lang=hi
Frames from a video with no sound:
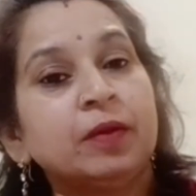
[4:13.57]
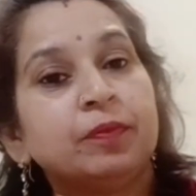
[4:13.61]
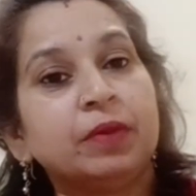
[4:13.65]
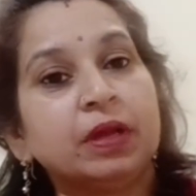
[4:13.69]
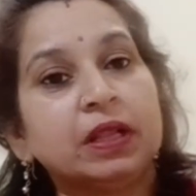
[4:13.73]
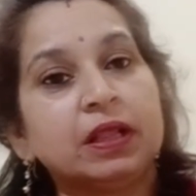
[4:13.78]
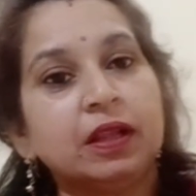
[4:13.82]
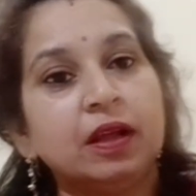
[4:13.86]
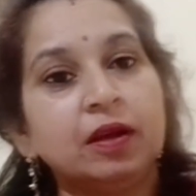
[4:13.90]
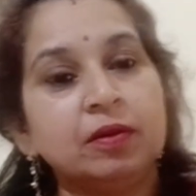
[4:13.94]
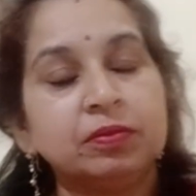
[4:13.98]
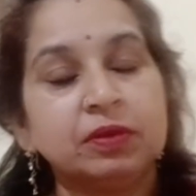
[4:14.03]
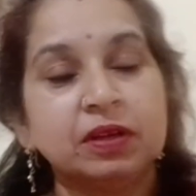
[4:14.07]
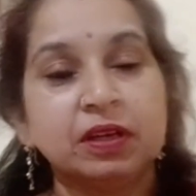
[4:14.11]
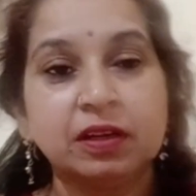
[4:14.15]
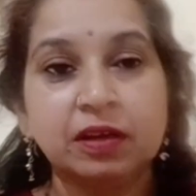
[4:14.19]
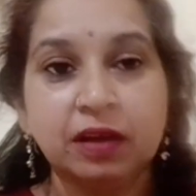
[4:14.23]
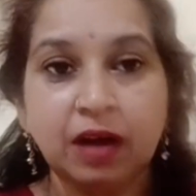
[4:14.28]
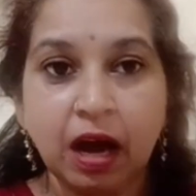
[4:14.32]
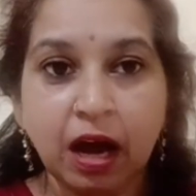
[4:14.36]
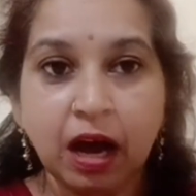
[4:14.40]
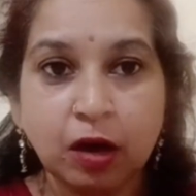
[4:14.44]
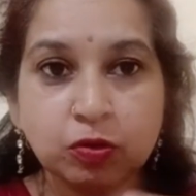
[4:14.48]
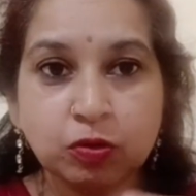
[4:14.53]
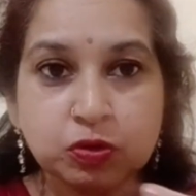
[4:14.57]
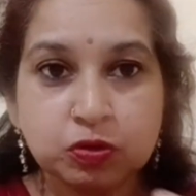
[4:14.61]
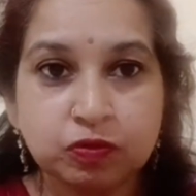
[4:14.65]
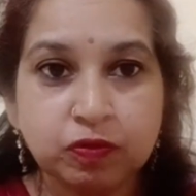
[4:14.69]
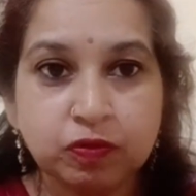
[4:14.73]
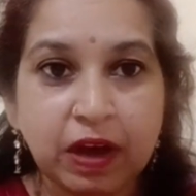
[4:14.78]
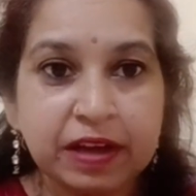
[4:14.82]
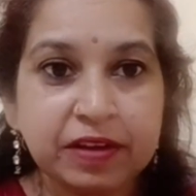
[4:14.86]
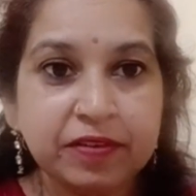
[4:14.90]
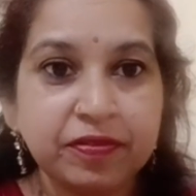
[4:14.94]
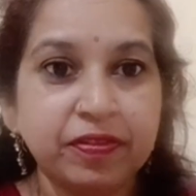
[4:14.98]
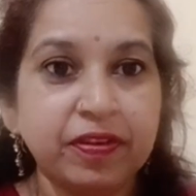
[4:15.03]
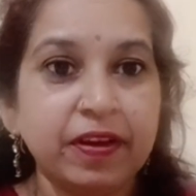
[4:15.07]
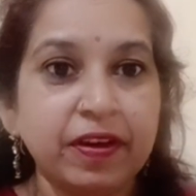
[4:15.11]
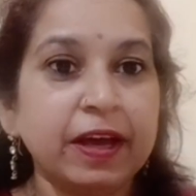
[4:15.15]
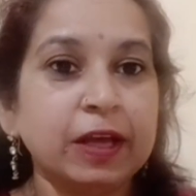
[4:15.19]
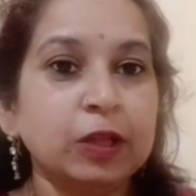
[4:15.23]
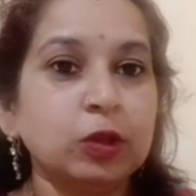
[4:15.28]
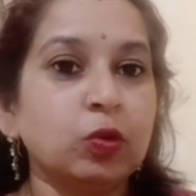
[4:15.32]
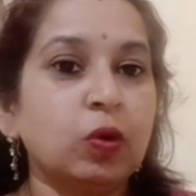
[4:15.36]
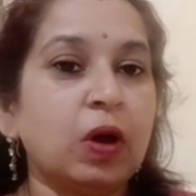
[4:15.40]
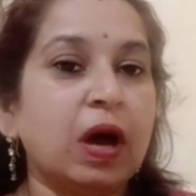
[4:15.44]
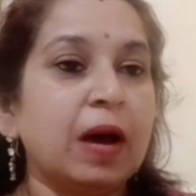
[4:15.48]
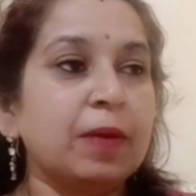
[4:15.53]
मतलब हाउस वाइफ हैं
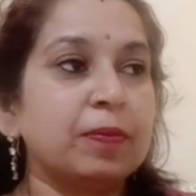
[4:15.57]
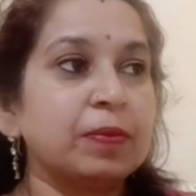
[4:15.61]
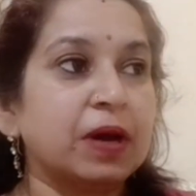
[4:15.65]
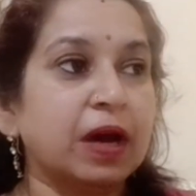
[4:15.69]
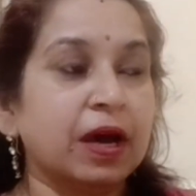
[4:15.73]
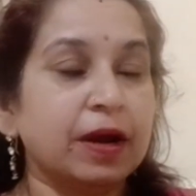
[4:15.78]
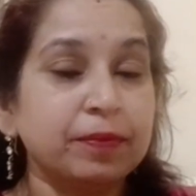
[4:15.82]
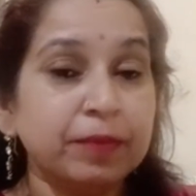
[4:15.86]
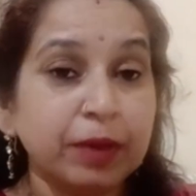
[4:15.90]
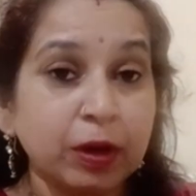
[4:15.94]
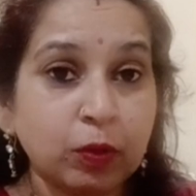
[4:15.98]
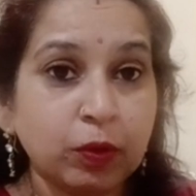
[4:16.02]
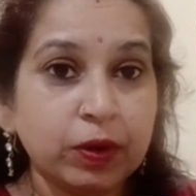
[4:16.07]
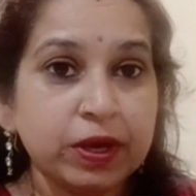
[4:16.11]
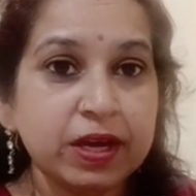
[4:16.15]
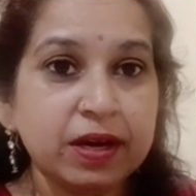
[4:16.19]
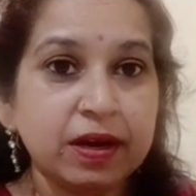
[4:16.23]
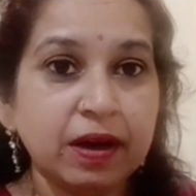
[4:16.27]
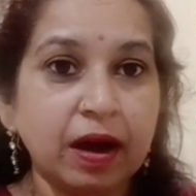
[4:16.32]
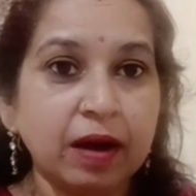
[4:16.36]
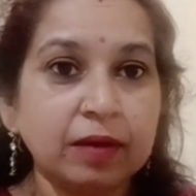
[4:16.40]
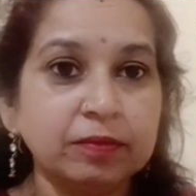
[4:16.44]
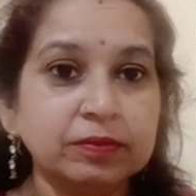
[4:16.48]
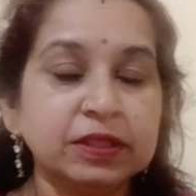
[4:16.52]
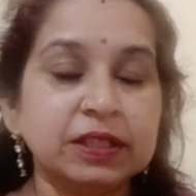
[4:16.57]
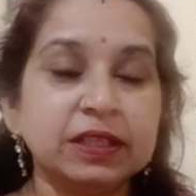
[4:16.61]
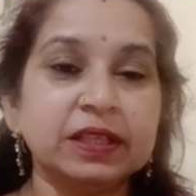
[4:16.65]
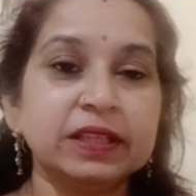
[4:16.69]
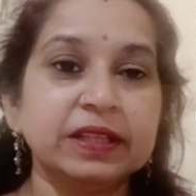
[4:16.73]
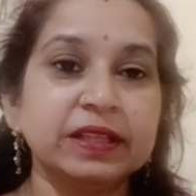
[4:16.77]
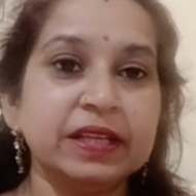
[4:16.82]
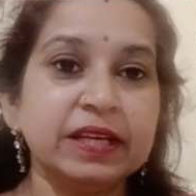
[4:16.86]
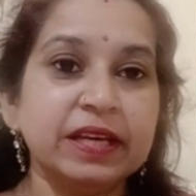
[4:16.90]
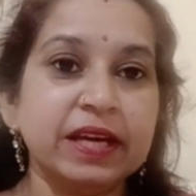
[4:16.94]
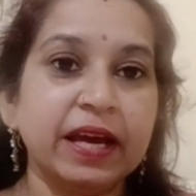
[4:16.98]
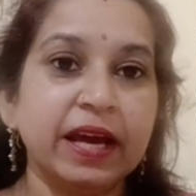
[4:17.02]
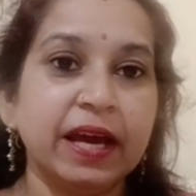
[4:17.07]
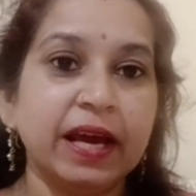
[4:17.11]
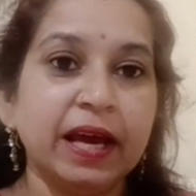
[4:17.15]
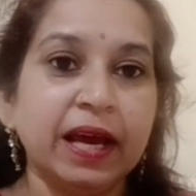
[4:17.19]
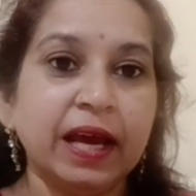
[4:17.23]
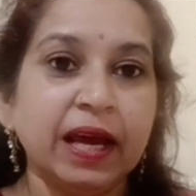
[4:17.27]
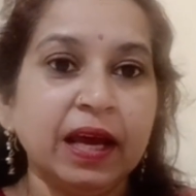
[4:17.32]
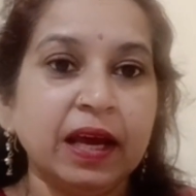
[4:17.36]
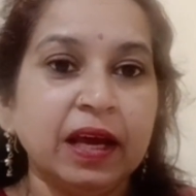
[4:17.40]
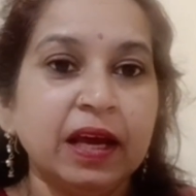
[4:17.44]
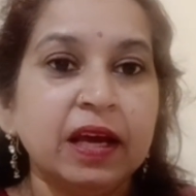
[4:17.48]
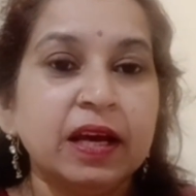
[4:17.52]
तो आप घर में कोई काम करती
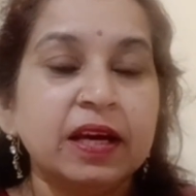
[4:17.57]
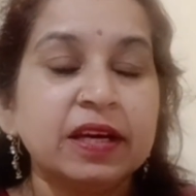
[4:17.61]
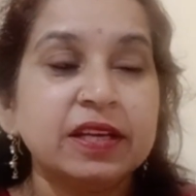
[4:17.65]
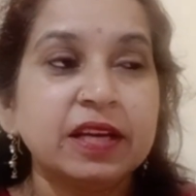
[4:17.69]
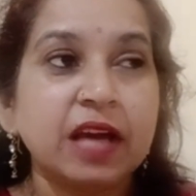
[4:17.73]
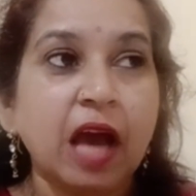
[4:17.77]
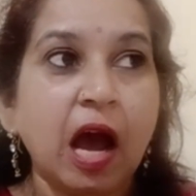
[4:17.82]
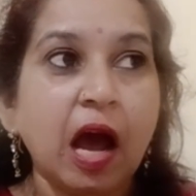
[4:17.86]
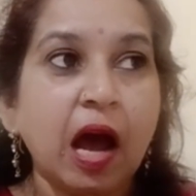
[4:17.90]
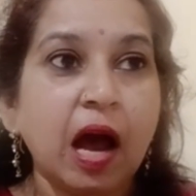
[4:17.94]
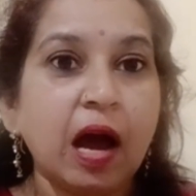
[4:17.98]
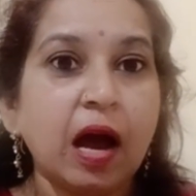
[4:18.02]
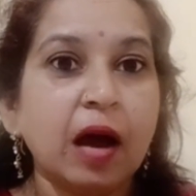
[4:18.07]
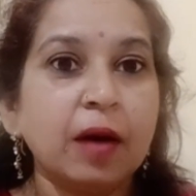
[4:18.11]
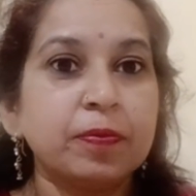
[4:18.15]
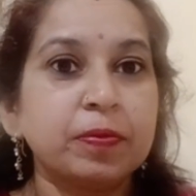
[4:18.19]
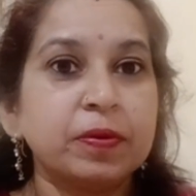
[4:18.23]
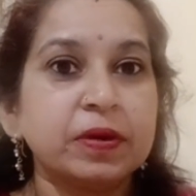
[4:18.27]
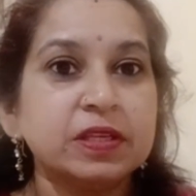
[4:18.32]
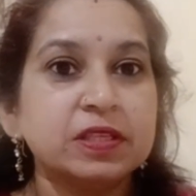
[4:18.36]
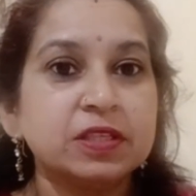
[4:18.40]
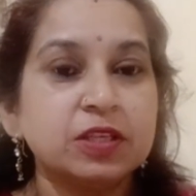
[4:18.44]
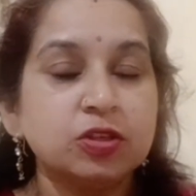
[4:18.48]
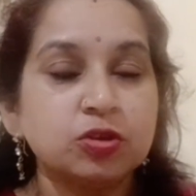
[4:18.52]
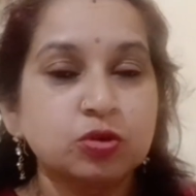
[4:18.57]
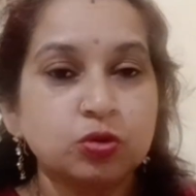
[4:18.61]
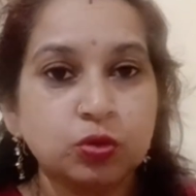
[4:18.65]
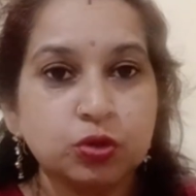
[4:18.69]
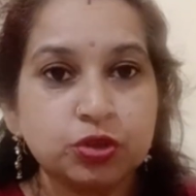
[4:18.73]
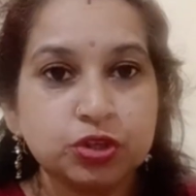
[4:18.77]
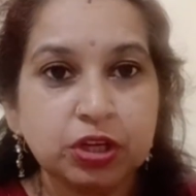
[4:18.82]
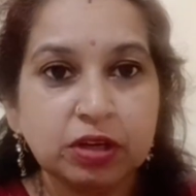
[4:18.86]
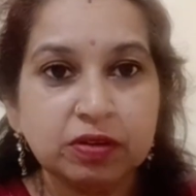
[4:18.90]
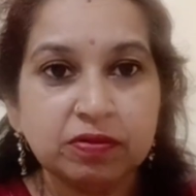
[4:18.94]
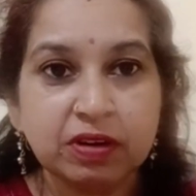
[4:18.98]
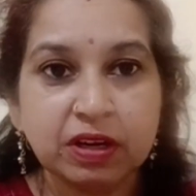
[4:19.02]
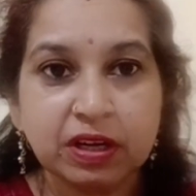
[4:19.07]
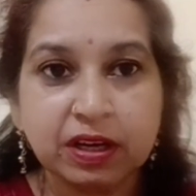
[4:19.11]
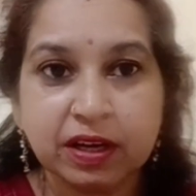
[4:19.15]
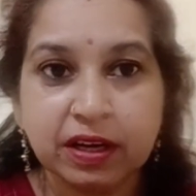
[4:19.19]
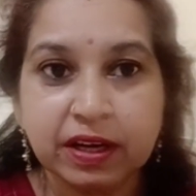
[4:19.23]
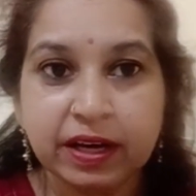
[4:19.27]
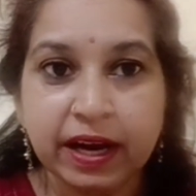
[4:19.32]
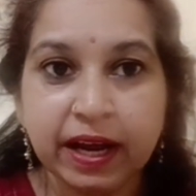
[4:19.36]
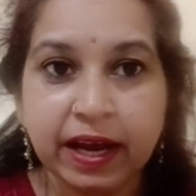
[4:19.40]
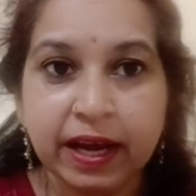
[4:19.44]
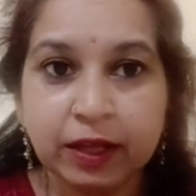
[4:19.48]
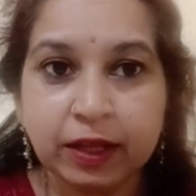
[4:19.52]
हैं या आप किसी सोशल
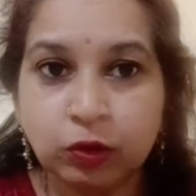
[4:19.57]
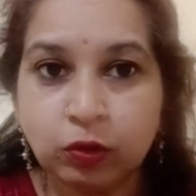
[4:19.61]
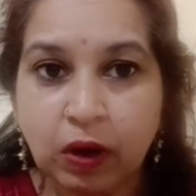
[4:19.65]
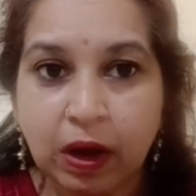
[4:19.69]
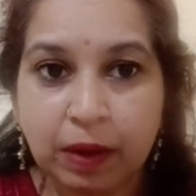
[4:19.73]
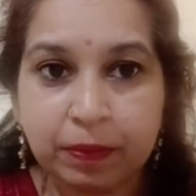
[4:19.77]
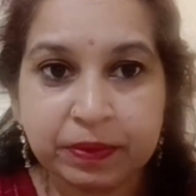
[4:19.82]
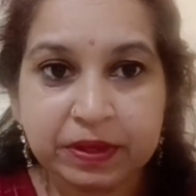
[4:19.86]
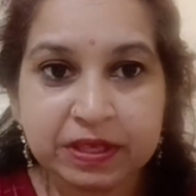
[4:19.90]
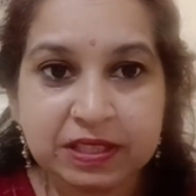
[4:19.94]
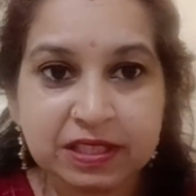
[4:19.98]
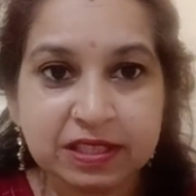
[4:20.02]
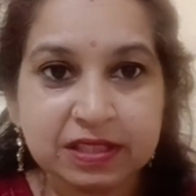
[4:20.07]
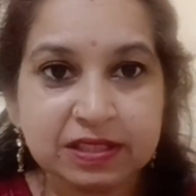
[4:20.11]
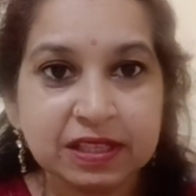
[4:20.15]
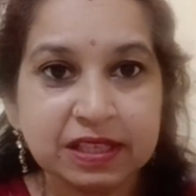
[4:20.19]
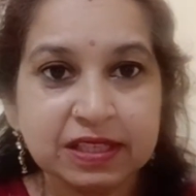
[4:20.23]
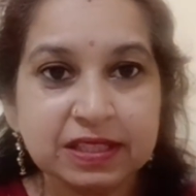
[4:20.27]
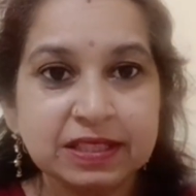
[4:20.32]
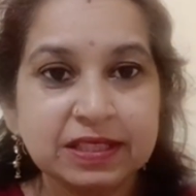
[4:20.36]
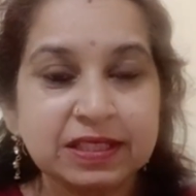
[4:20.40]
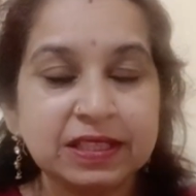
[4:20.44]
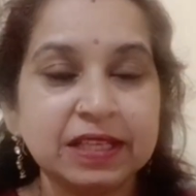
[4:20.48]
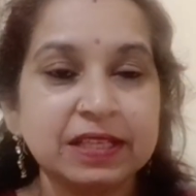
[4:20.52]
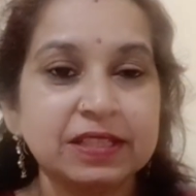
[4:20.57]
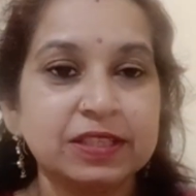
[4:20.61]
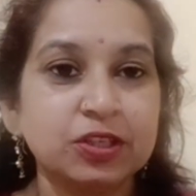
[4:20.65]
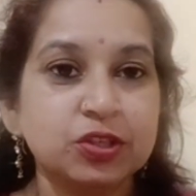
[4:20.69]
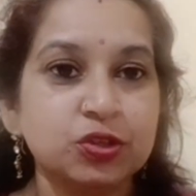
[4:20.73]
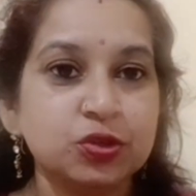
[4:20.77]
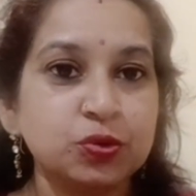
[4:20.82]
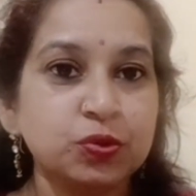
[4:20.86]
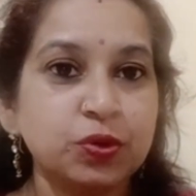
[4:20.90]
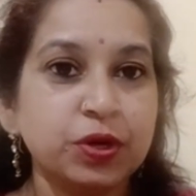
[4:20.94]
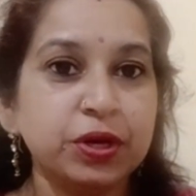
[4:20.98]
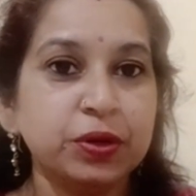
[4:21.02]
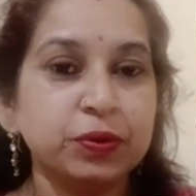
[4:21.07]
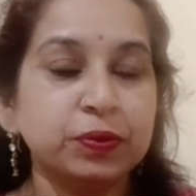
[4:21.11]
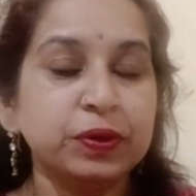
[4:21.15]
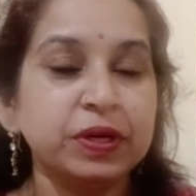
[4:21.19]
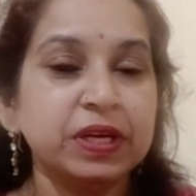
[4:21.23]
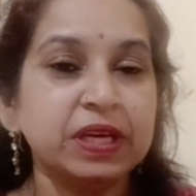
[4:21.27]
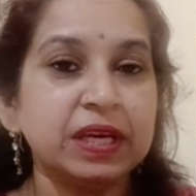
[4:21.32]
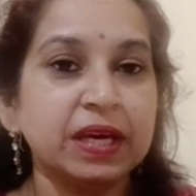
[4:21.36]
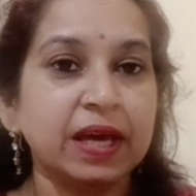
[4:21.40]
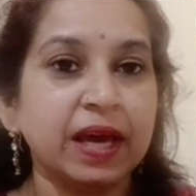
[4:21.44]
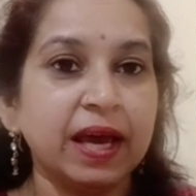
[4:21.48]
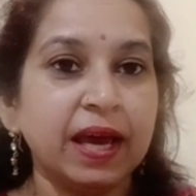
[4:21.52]
वर्कर हैं तो आप किसी संस्था से जुड़ी
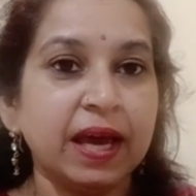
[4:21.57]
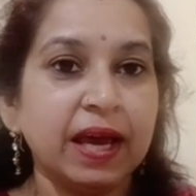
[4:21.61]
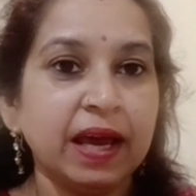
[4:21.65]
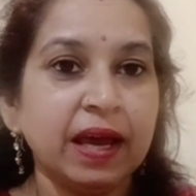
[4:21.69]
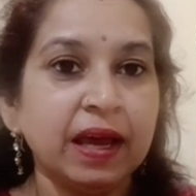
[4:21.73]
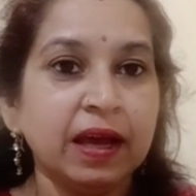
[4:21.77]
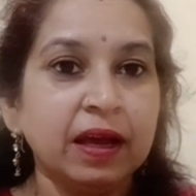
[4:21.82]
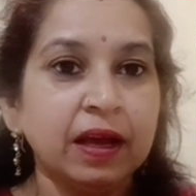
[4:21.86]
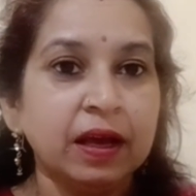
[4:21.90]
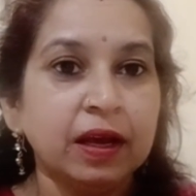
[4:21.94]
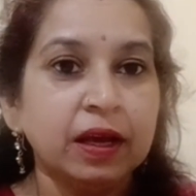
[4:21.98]
हुई हैं